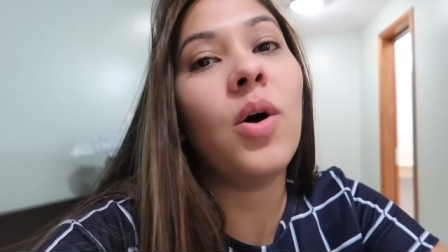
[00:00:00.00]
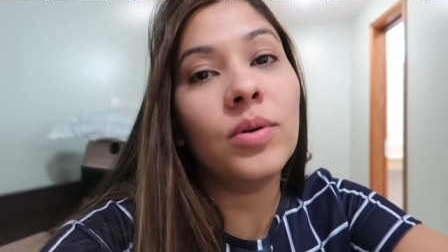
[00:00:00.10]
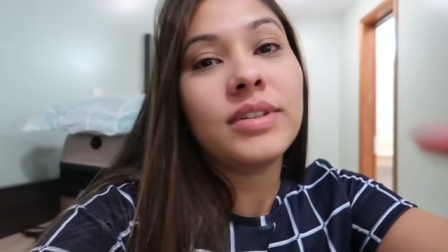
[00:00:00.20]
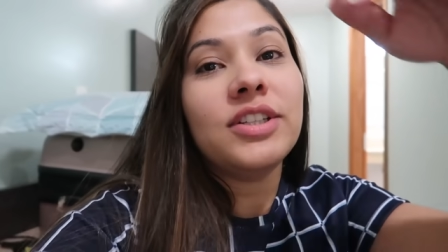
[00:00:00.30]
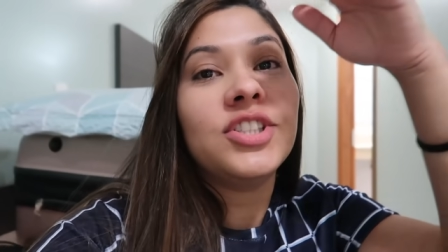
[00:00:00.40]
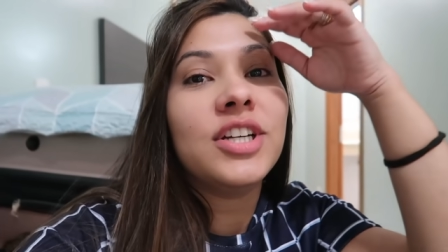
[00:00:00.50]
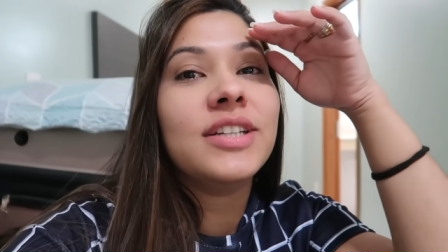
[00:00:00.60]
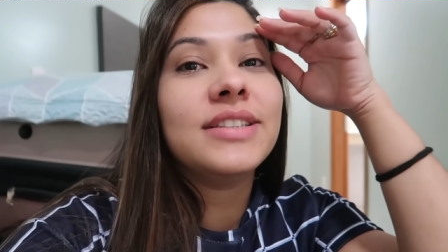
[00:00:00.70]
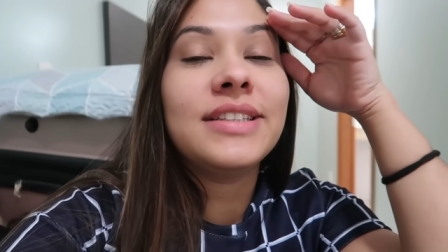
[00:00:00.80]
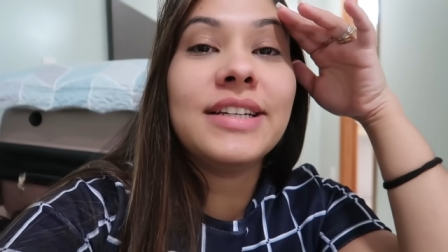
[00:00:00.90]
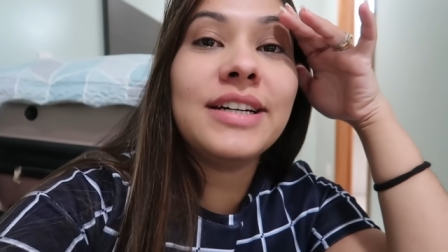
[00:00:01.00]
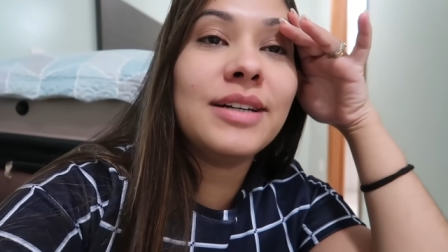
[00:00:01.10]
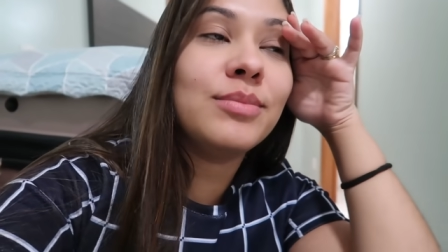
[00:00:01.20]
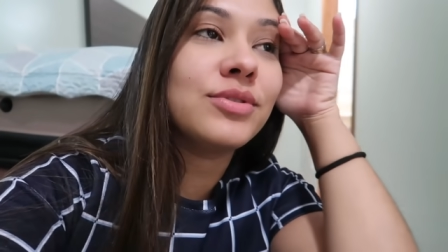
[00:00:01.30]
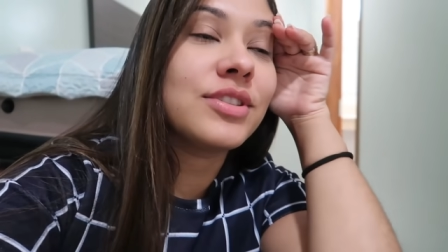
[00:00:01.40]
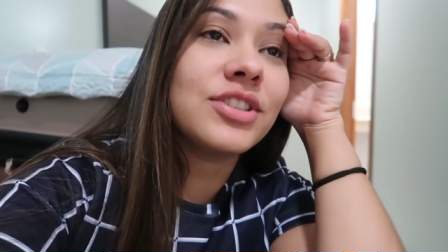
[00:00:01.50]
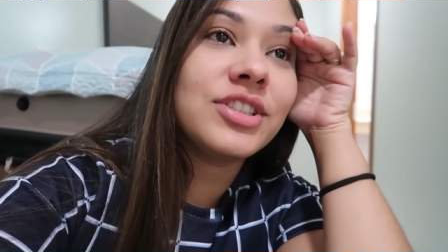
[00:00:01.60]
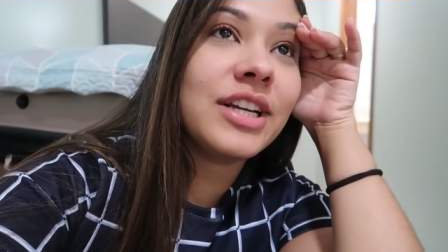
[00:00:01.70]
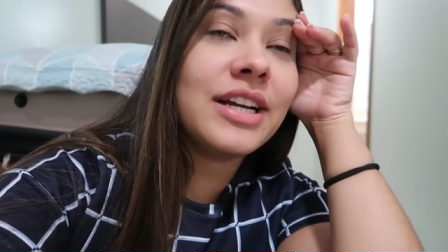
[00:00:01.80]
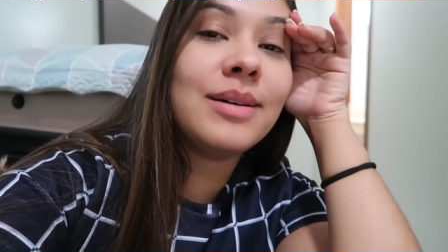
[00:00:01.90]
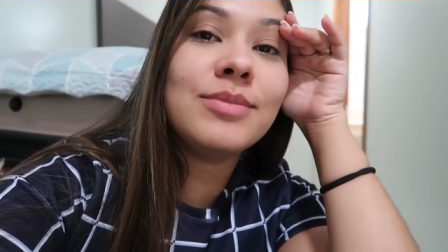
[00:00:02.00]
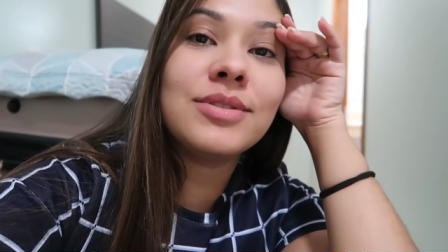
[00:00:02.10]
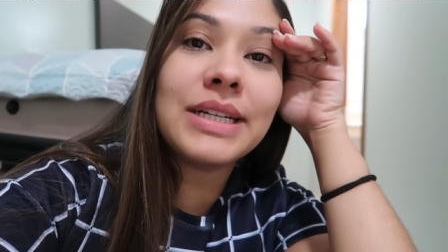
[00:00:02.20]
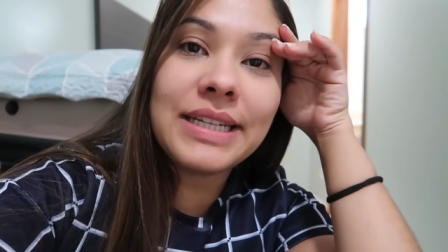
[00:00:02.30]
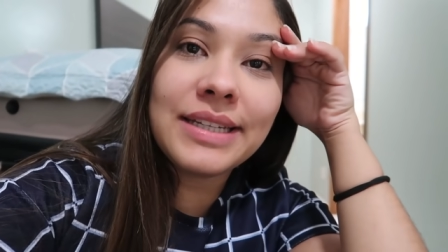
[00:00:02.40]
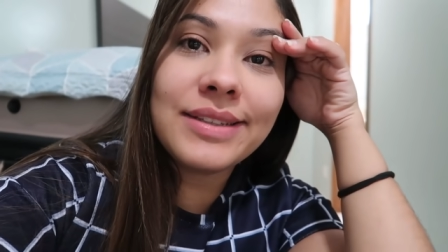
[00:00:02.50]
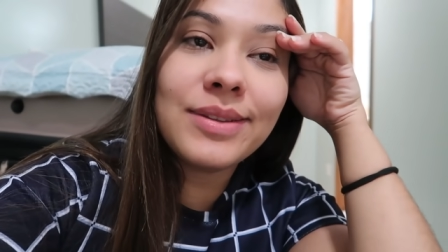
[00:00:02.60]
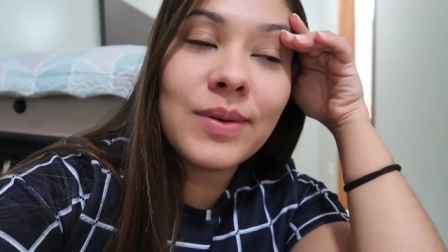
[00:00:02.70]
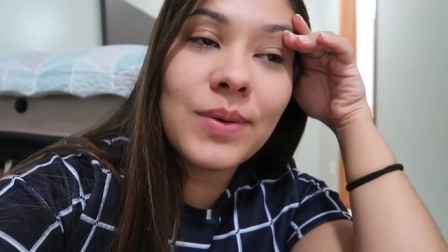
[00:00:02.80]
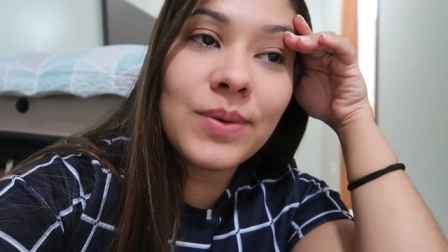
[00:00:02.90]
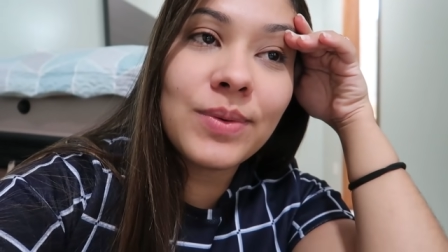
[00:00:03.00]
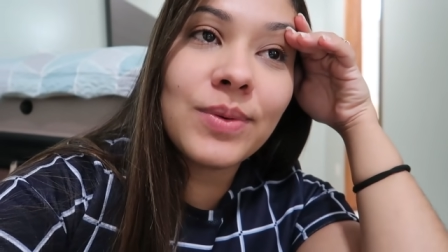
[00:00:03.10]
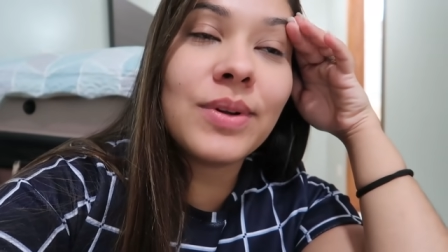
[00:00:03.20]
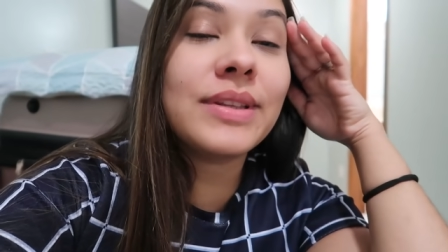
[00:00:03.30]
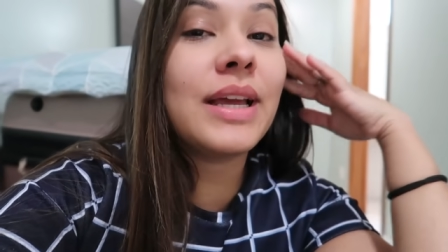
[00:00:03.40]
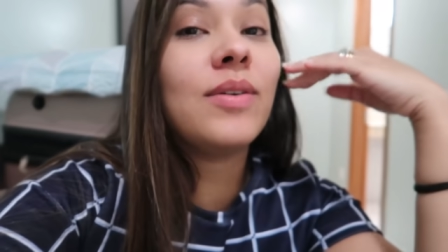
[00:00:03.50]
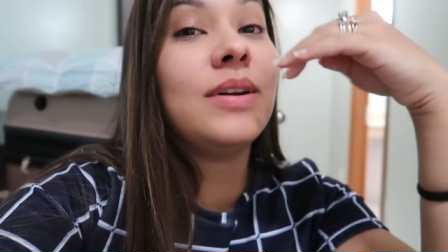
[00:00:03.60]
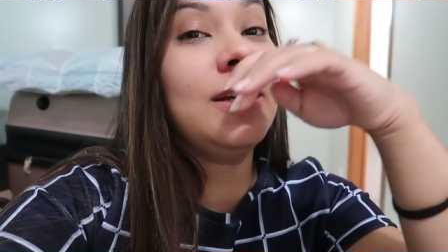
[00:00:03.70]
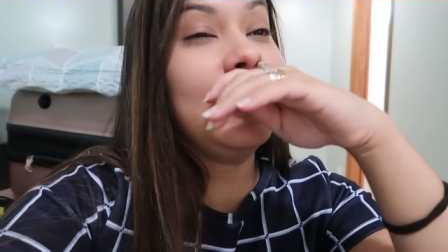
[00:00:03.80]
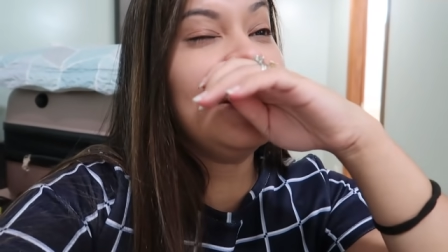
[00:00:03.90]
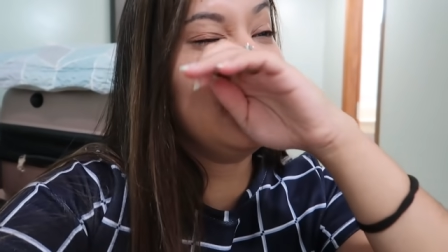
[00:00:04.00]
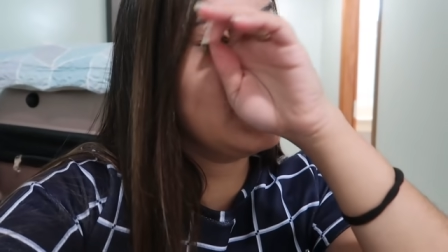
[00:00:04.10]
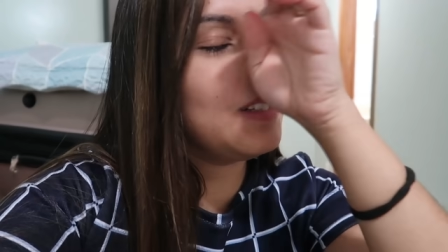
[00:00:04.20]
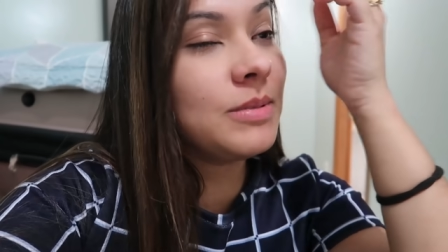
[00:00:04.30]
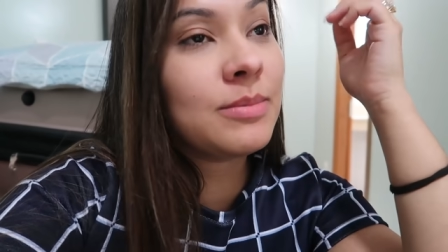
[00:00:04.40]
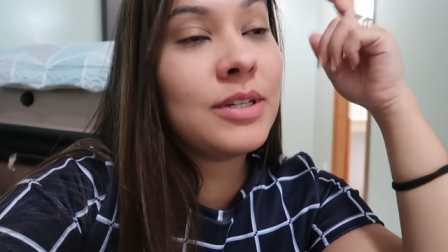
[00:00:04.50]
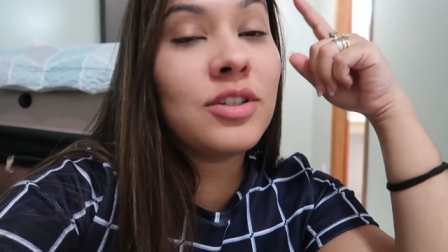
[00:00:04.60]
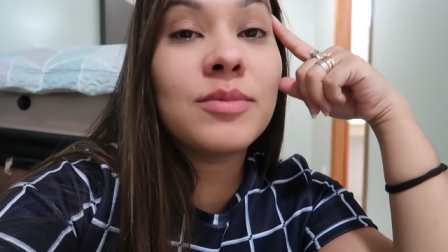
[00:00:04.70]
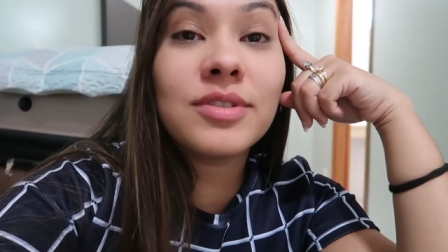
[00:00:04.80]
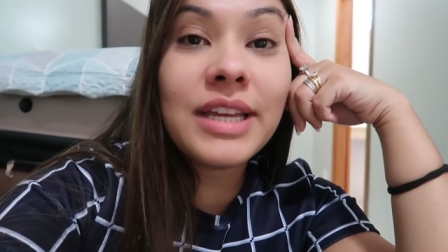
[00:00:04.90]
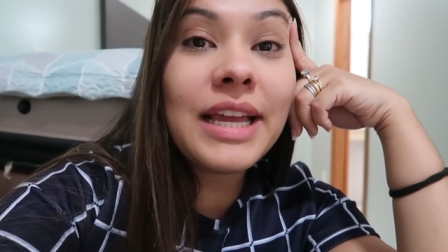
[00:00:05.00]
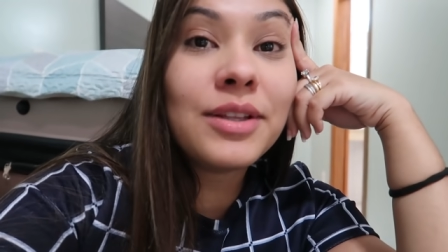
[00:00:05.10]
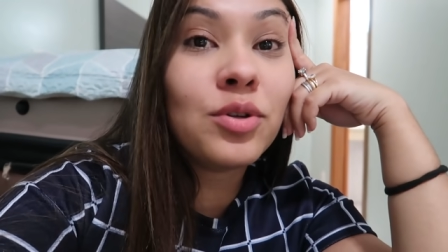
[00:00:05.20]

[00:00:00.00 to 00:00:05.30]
ontem jantamos, chegamos aqui no, no hotel e simplesmente fomos o quê?